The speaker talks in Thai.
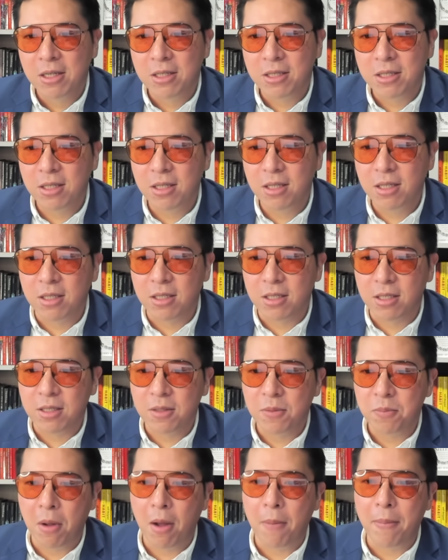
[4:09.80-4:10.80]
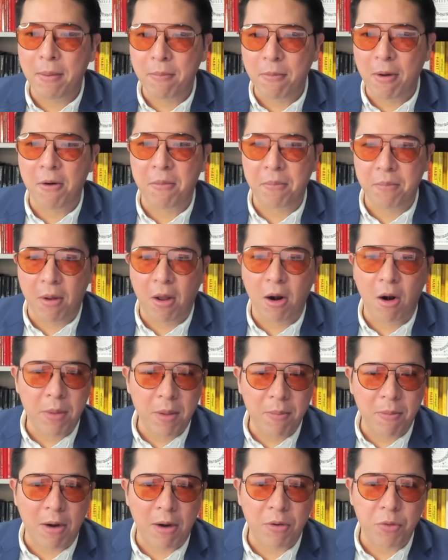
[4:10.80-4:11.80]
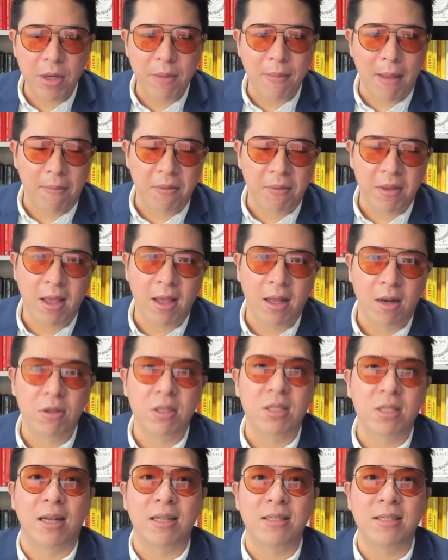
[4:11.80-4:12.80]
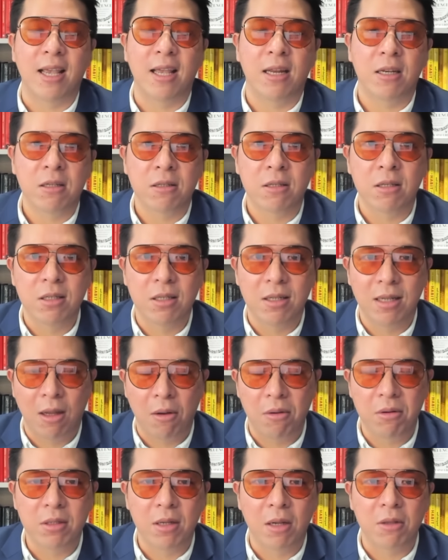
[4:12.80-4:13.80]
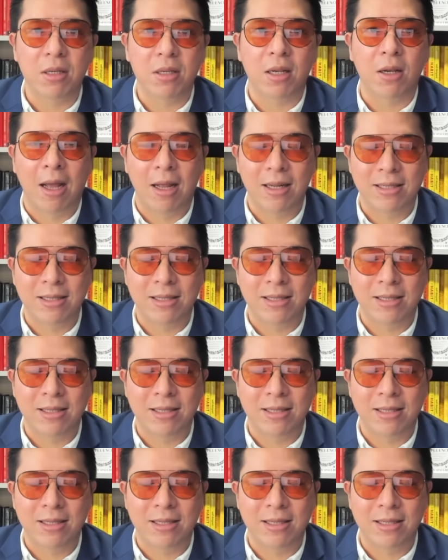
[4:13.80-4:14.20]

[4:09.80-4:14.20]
ซึ่งพอเป็นพอเรามี boundary แบบนี้เราจะชัดเจนคือเราเราจะ